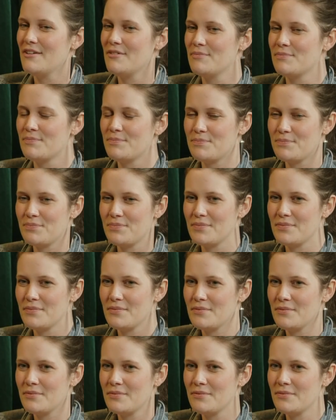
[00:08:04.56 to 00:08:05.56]
Ähm,
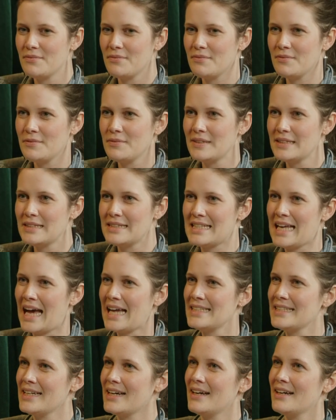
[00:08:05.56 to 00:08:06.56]
sie
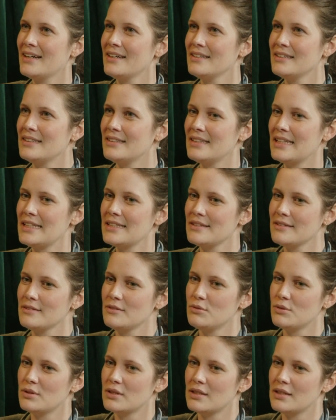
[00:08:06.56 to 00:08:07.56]
hat ja nicht
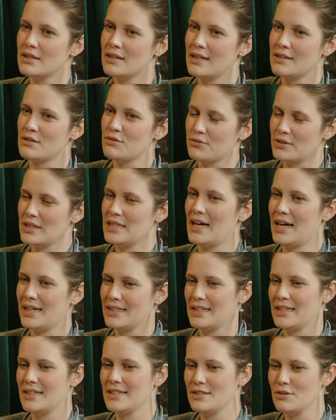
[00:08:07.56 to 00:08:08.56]
nur, also Frieda
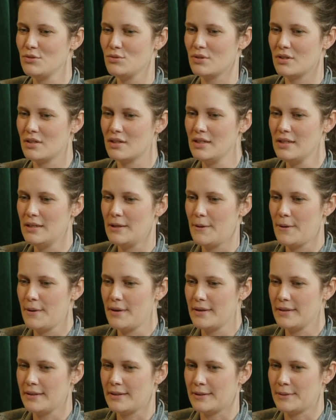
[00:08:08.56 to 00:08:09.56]
hat ja nicht nur
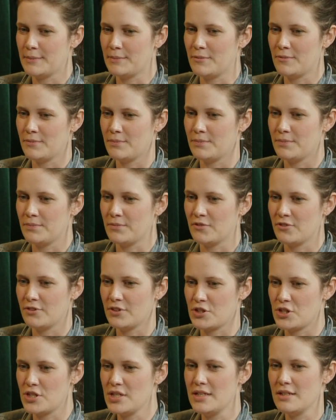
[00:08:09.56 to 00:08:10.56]
ähm,
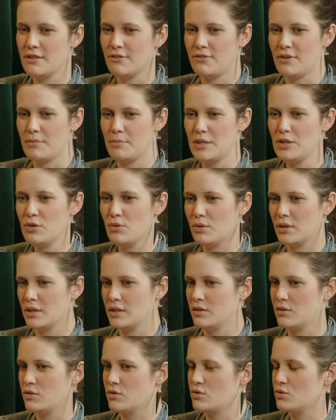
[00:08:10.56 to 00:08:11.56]
verschiedene
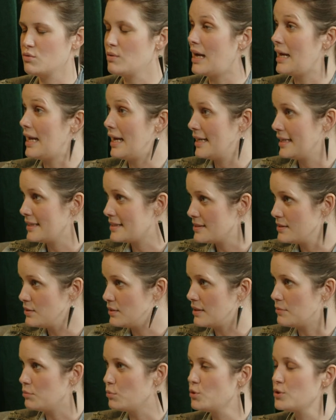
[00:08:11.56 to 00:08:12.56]
Verbindungen zu
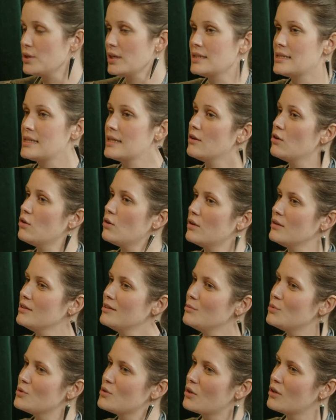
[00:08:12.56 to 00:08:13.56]
alleinerziehenden Müttern. Sie hat auch
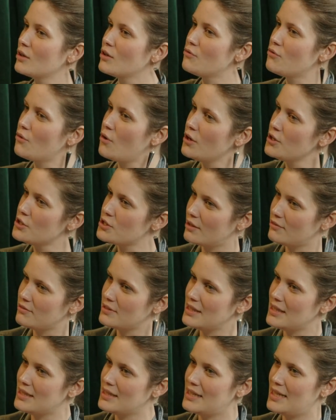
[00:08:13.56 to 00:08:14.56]
eine besondere
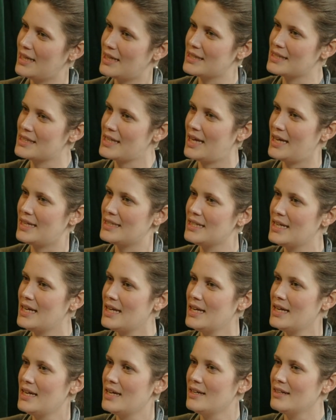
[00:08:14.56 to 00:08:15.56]
Freundschaft, die in der Zeit
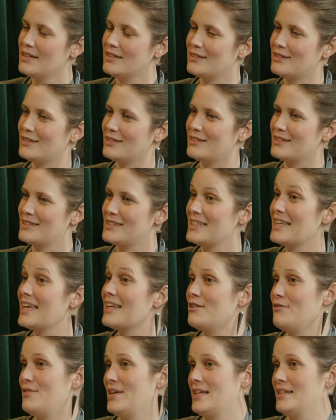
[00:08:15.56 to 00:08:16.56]
äh, sich
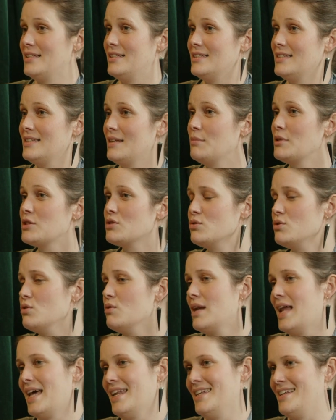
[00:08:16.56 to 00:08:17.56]
entwickelt, nämlich zu
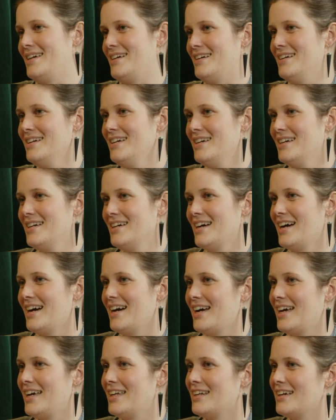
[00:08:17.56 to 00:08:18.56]
Yolanda
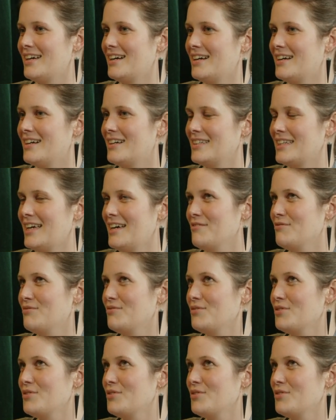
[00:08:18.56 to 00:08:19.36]
einer, ja,